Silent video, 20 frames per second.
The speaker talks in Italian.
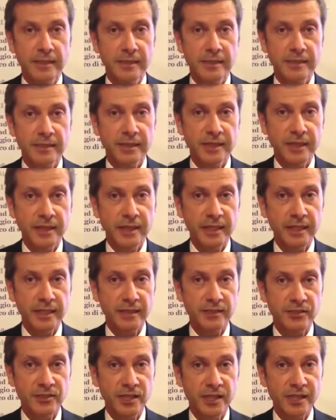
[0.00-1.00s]

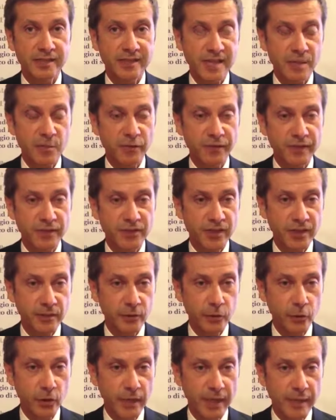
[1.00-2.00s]
se ce la stiamo
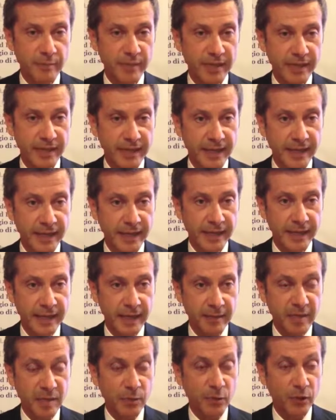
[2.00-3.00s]
facendo è perché
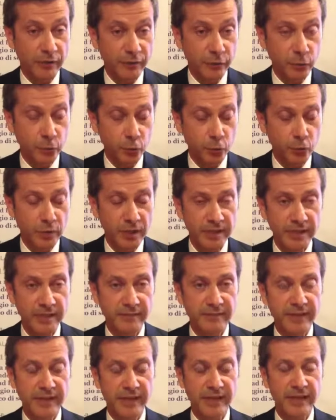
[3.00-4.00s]
abbiamo la fortuna di
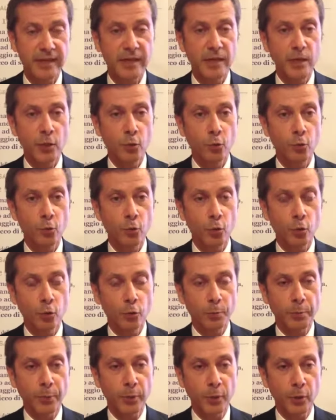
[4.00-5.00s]
avere un
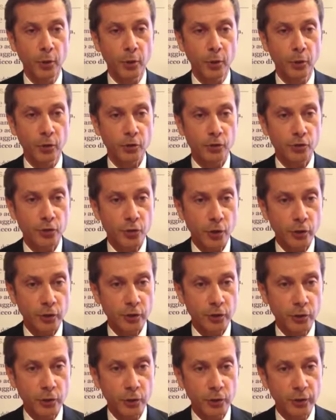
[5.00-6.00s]
gruppo
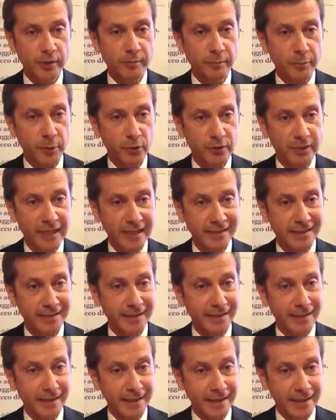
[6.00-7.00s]
solido,
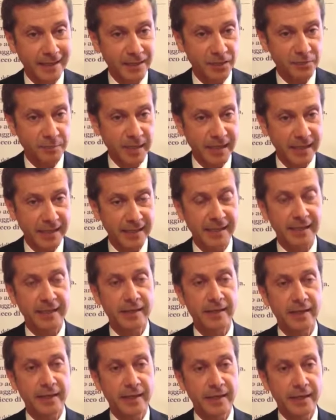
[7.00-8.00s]
importante alle
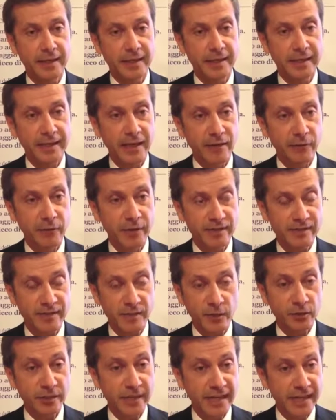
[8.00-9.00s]
spalle che ha una
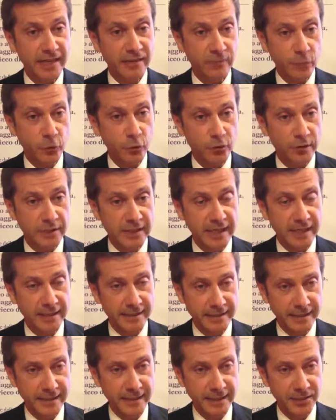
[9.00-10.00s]
straordinaria volontà
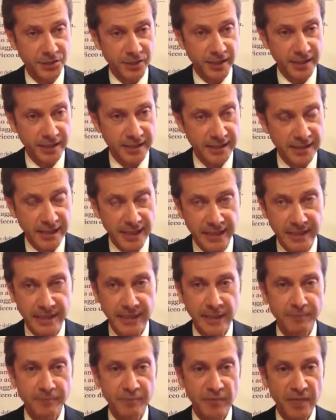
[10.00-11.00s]
di crescere in
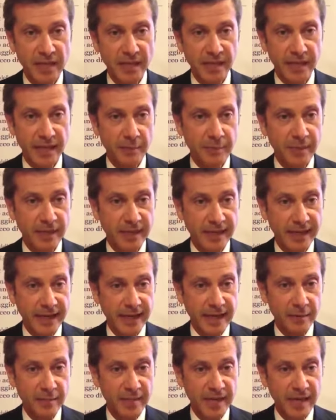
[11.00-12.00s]
Italia e
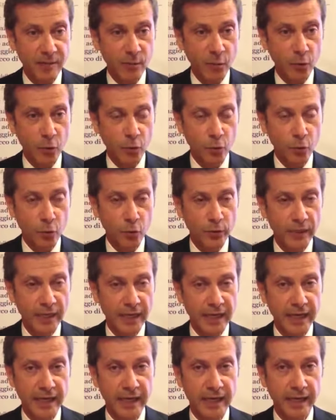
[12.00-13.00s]
perché abbiamo
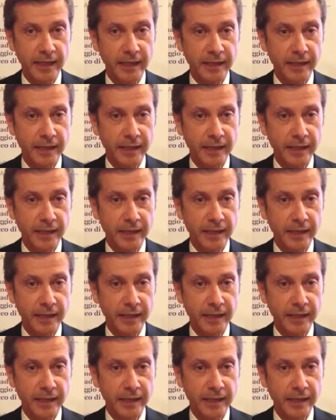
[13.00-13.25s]
una